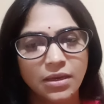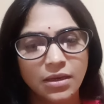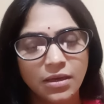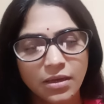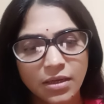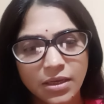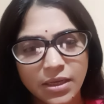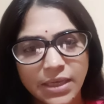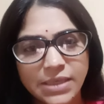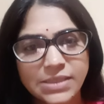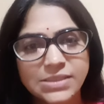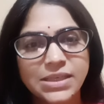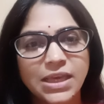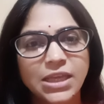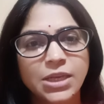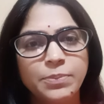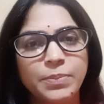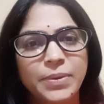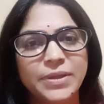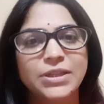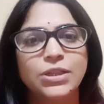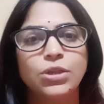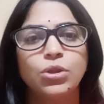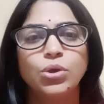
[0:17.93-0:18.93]
कई सारी
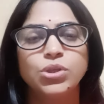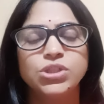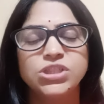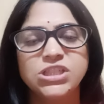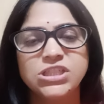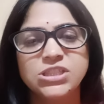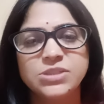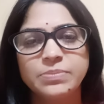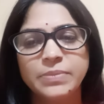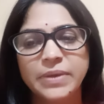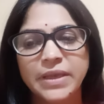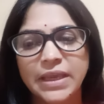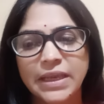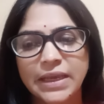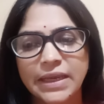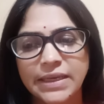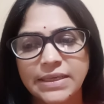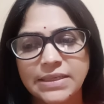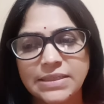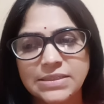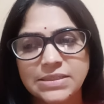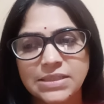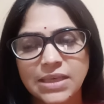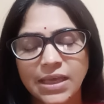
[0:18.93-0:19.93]
पैथोलॉजीज़ में
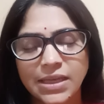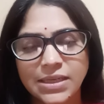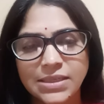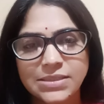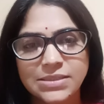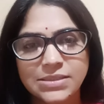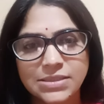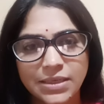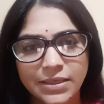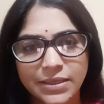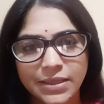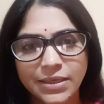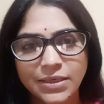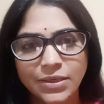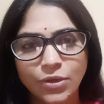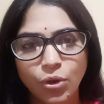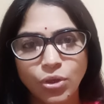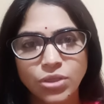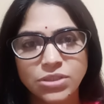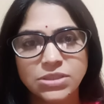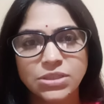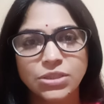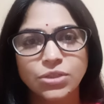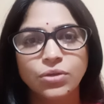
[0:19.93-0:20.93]
कई सारी सडन
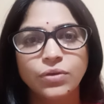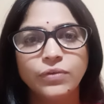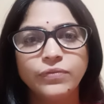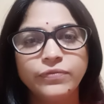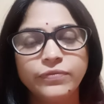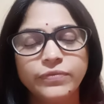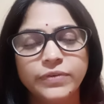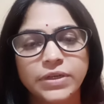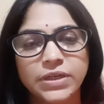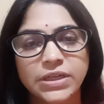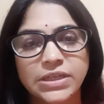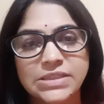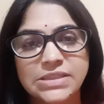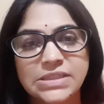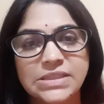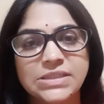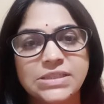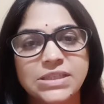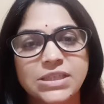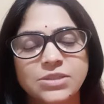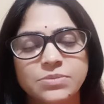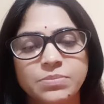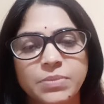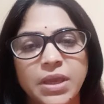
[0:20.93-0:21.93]
ऑनसेट ऑफ
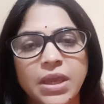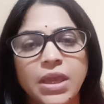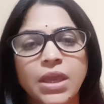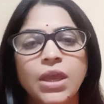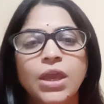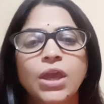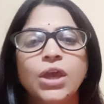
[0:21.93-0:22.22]
डिसीजेज में